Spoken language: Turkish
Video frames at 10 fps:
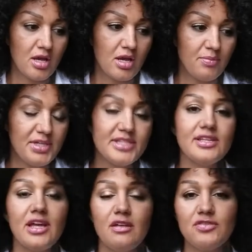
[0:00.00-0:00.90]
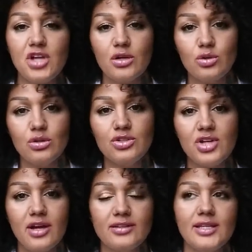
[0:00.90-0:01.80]
ee, birisi Elifcan
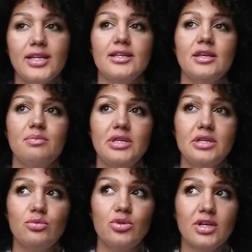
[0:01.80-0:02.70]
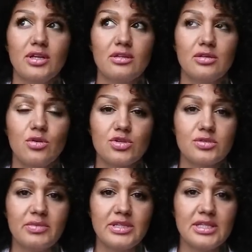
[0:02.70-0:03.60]
Gürocak, diğeri de Bir Buket
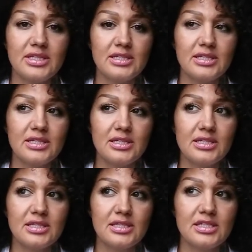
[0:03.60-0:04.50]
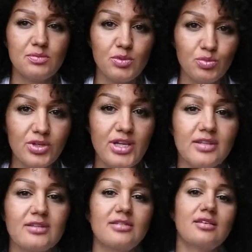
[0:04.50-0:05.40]
Kosmetik. ismi
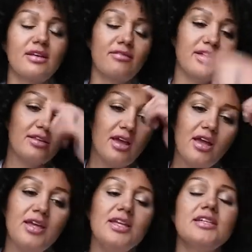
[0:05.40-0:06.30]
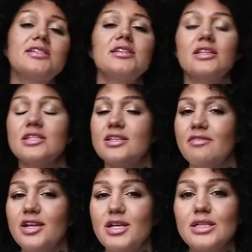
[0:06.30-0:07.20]
Buket, evet. İkisini de
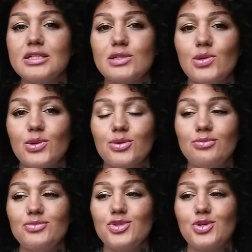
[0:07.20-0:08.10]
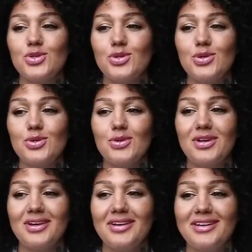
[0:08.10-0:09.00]
severek izliyorum. Çünkü
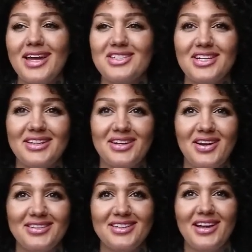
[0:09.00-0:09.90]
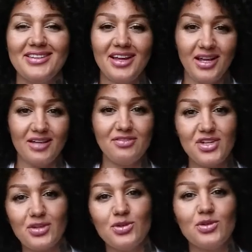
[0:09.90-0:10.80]
e, gerçekten artık hatta
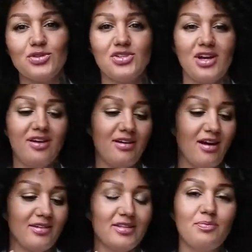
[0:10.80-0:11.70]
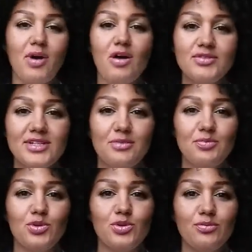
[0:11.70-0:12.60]
Elifcan Gürocak'a artık pauza
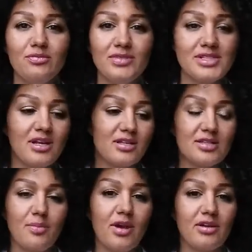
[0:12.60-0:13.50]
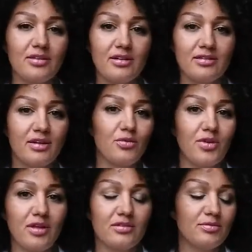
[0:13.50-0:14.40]
yapıyorum. Mesela sabah yatakta
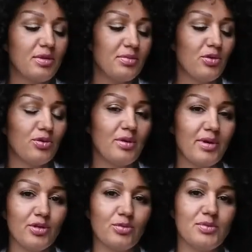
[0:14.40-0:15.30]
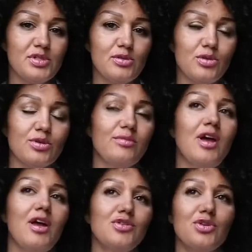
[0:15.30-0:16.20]
uyandığımda bir ona bakıp izliyorum.
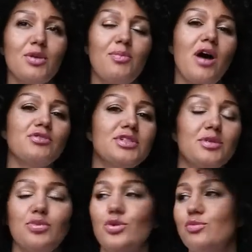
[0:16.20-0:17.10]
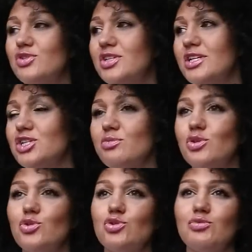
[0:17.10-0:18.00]
Sonra pauza yapıyorum işte
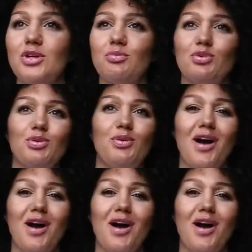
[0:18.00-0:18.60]
işimi gücümü yapıyorum.